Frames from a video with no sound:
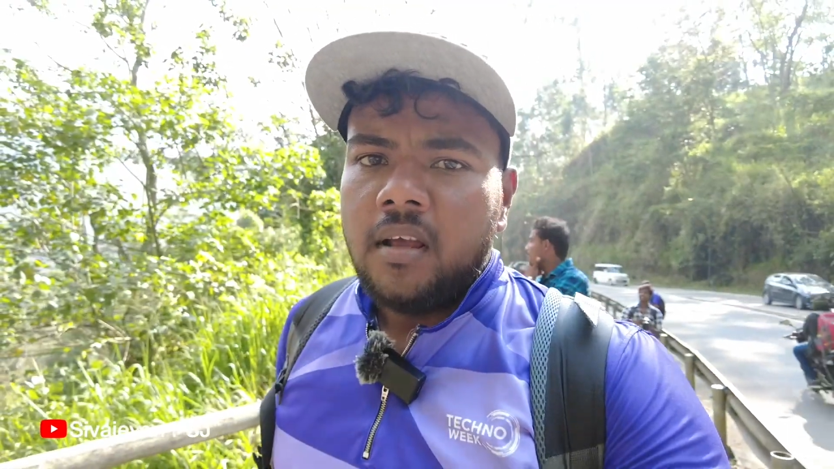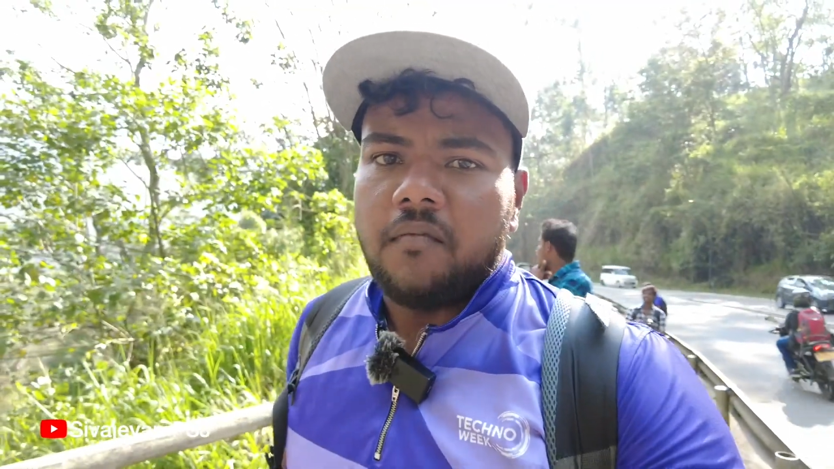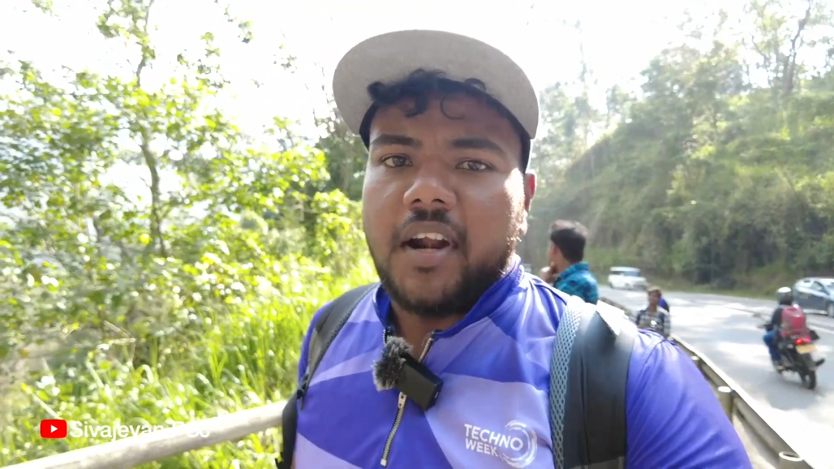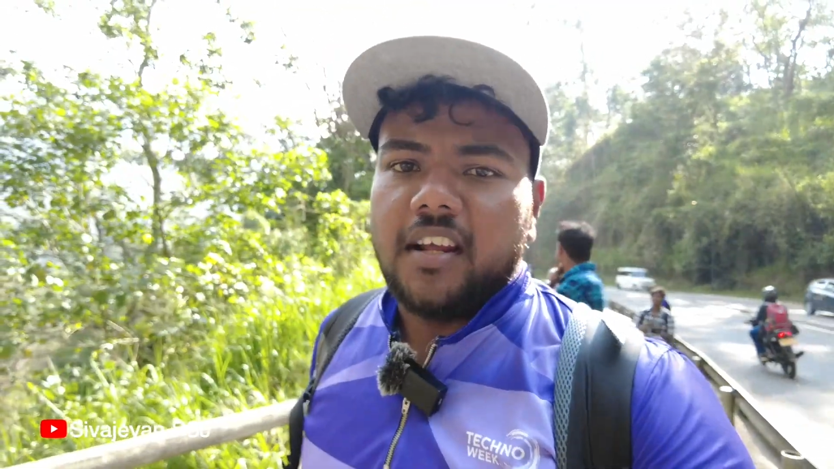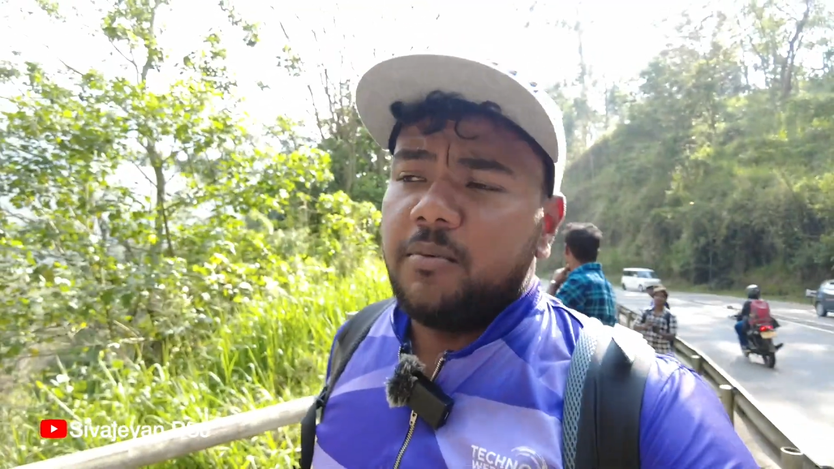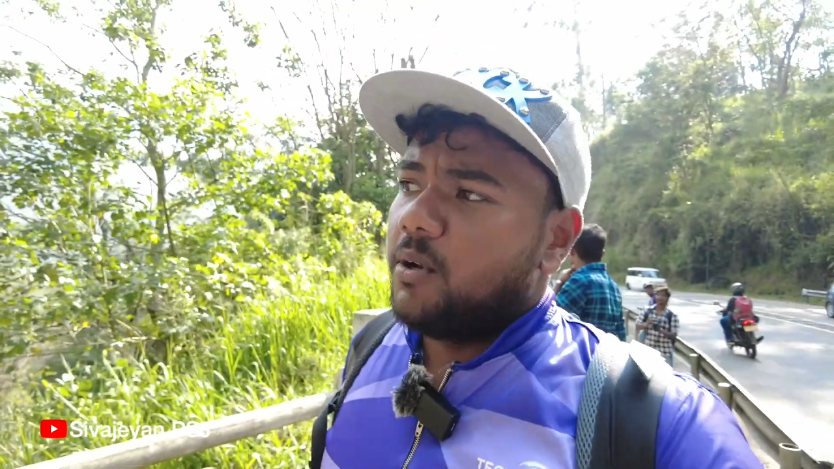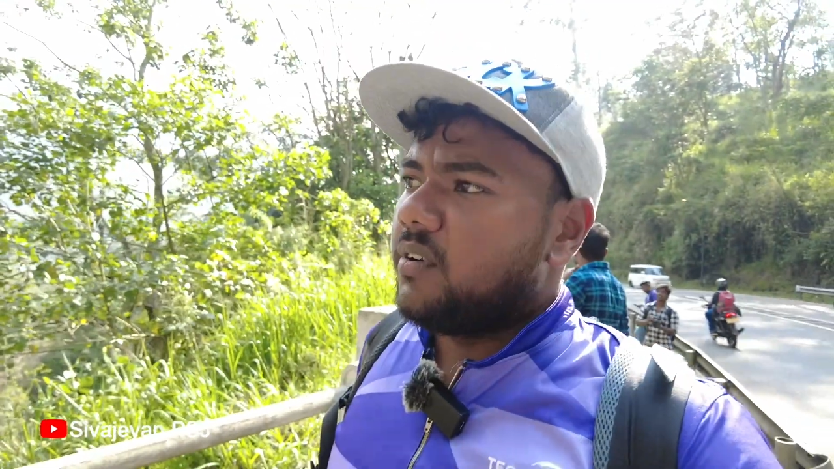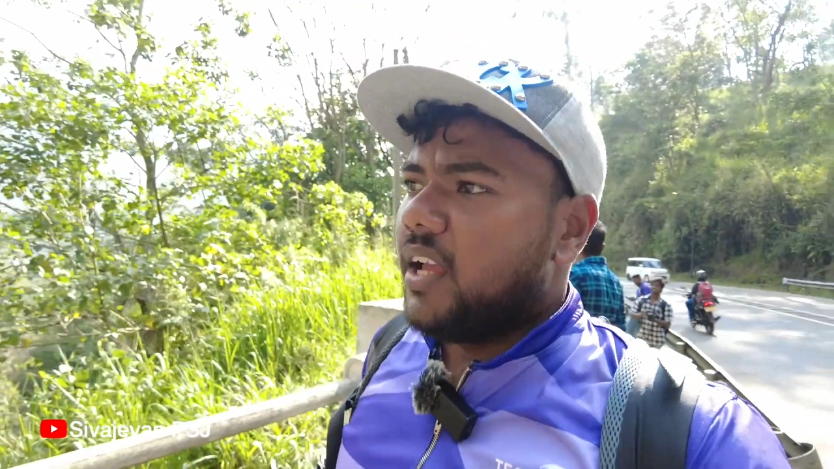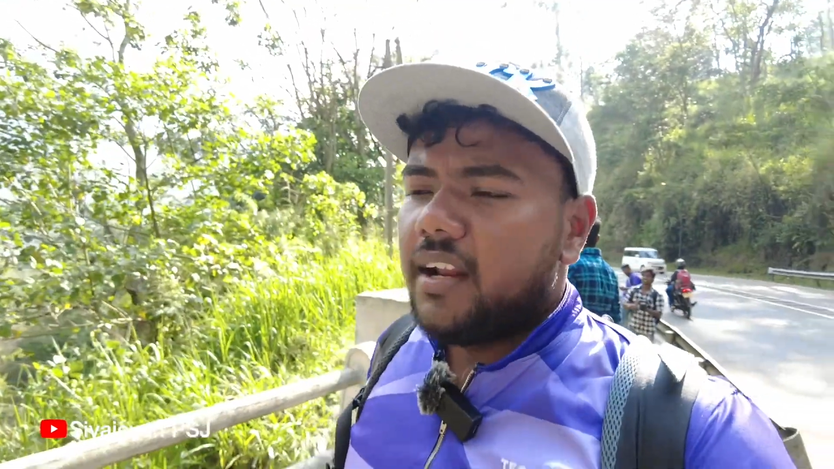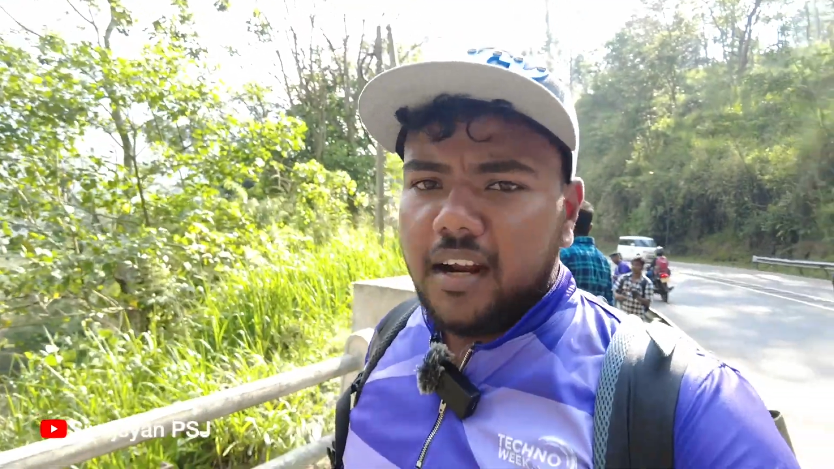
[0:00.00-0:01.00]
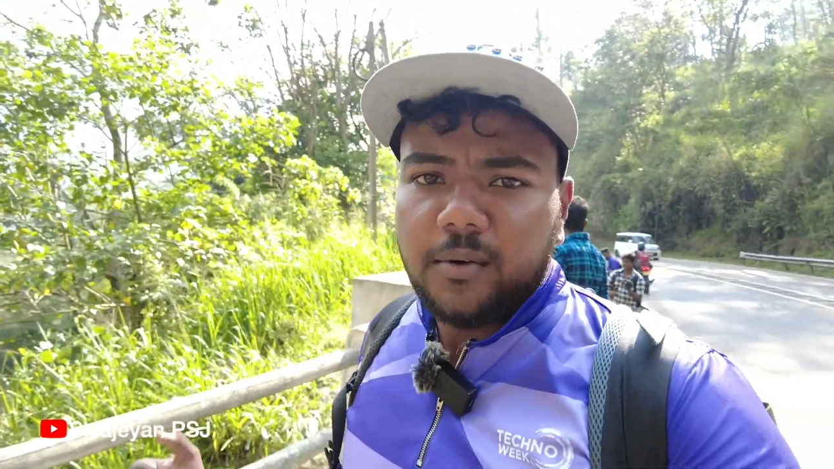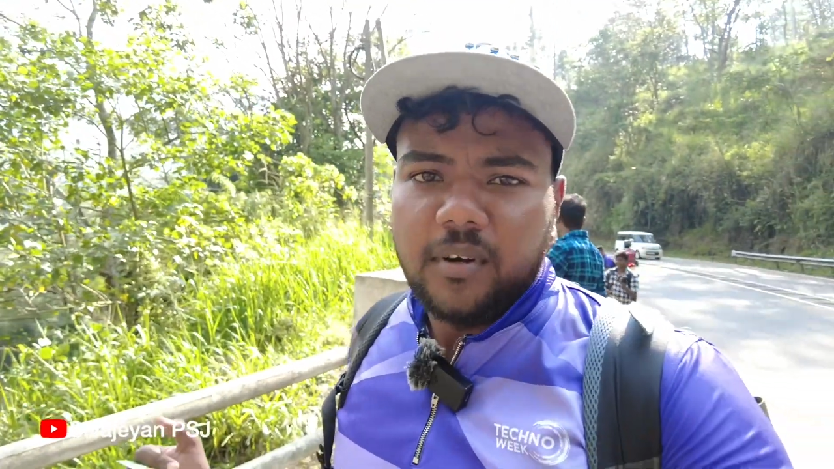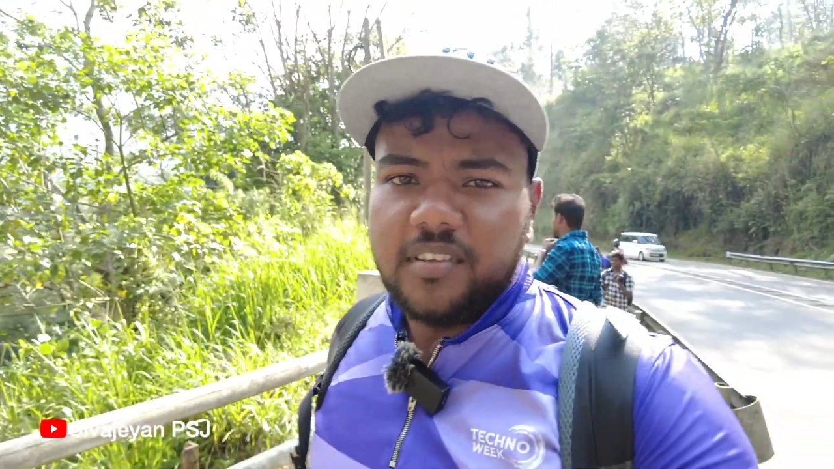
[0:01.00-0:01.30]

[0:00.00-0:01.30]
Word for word: வணக்கம் ரோகுலே நான் உங்கள்